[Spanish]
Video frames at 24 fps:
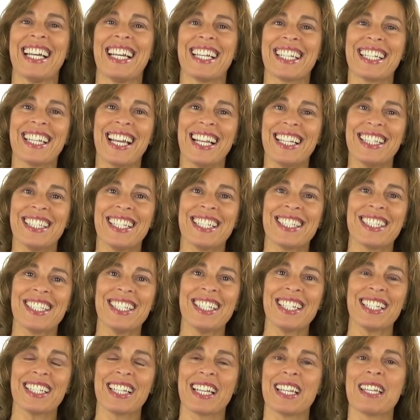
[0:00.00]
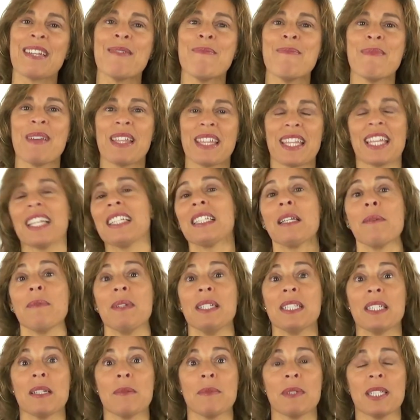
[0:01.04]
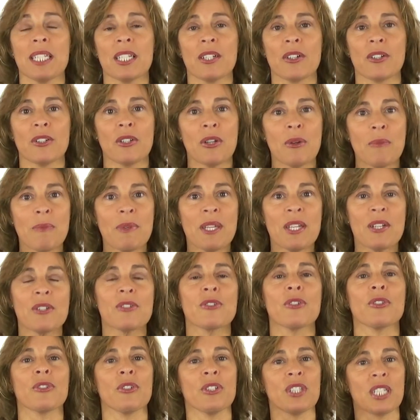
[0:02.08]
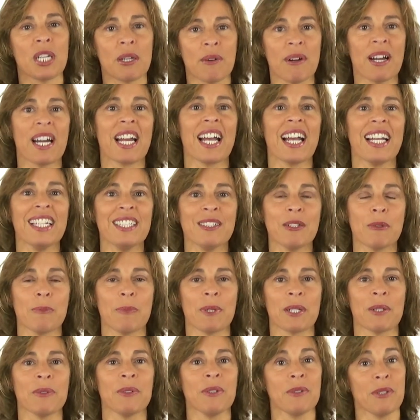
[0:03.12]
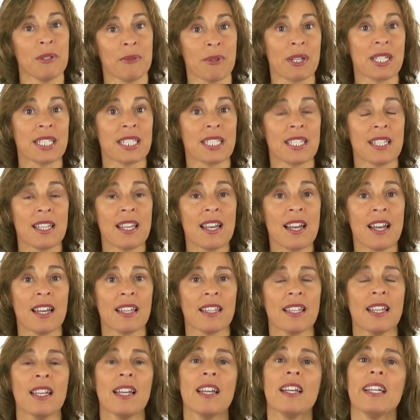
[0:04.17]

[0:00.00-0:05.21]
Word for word: Y al decirle, inmediatamente me dijo, Dios mío, yo estoy trabajando para una universidad